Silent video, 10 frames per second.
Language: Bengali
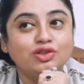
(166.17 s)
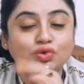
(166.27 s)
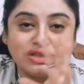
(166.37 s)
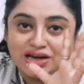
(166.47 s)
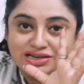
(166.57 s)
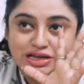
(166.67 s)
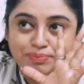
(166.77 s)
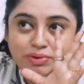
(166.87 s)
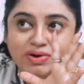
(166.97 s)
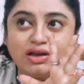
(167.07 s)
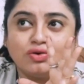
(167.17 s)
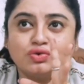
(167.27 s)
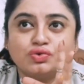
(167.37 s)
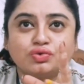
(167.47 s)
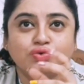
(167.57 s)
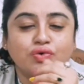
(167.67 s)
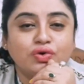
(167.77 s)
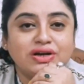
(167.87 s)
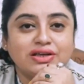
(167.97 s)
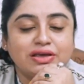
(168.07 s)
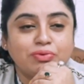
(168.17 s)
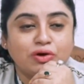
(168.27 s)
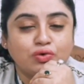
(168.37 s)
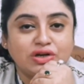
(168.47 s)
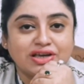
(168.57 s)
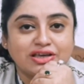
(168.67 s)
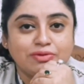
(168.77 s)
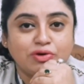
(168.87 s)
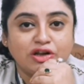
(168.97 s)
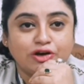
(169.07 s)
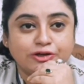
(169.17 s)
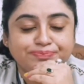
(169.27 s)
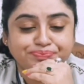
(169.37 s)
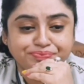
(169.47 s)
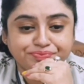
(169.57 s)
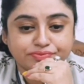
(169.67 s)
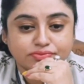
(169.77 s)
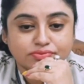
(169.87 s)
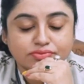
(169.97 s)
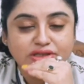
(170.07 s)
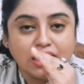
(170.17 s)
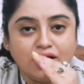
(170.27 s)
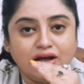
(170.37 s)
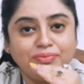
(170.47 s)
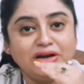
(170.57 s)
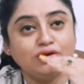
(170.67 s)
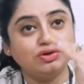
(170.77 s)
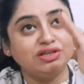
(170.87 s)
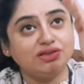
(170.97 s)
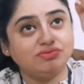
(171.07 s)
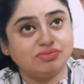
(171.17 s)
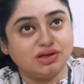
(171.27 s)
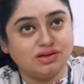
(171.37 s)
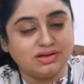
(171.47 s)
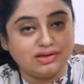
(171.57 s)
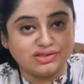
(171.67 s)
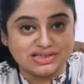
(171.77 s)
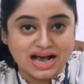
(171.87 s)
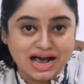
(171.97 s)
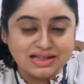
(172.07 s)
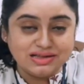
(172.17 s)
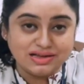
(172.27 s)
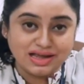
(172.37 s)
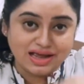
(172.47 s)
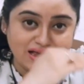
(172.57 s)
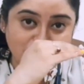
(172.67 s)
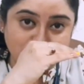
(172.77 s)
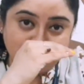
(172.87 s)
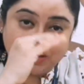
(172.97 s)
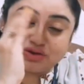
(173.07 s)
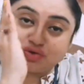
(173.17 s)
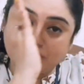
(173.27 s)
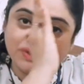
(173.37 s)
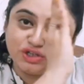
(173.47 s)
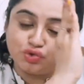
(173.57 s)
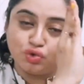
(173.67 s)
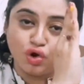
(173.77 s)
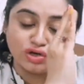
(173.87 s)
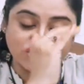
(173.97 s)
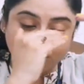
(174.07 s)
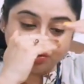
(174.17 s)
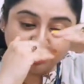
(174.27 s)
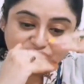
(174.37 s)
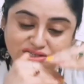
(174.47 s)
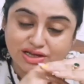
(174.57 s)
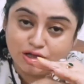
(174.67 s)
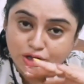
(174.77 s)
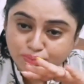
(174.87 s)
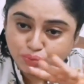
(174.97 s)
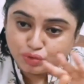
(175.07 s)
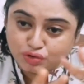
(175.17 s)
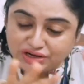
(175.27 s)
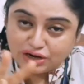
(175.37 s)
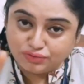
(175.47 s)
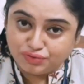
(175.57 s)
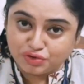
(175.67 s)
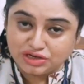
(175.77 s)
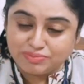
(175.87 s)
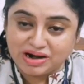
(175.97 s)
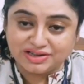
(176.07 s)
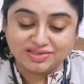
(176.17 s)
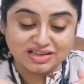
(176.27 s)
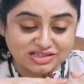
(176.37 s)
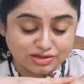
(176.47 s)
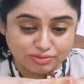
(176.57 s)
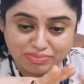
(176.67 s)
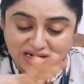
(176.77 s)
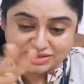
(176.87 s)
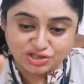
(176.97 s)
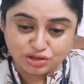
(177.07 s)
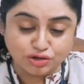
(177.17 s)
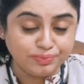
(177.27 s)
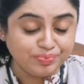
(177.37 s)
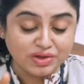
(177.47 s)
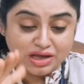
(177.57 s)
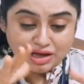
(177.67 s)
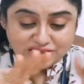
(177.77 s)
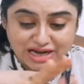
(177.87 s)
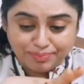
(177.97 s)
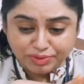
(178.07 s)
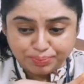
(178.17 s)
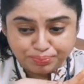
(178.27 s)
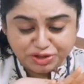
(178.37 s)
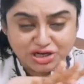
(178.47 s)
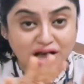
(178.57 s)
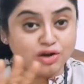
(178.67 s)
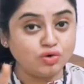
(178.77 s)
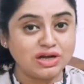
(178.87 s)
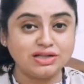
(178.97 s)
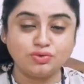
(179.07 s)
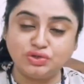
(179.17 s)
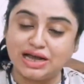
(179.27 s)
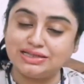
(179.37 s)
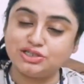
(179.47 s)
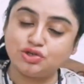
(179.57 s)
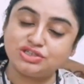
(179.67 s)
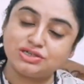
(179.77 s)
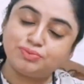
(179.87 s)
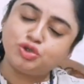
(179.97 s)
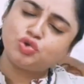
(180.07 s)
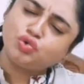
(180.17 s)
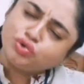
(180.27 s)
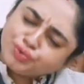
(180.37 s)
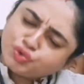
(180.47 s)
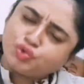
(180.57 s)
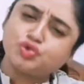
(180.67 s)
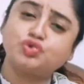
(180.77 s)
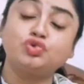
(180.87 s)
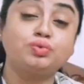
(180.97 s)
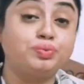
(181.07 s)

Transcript: দোতলা টাইপের মানে ওটাকে কি ওটাকে কি বলা হয় মানে ওই ছাদ প্লাস ওটার মধ্যে একটু ঘর ছিল নিচে পুরো গ্রাউন্ড ফ্লোরটা বাড়িতে বাড়ি ছিল সামনে বিশাল উঠান উঠান ছিল যেটার মধ্যে খুব সুন্দর সুন্দর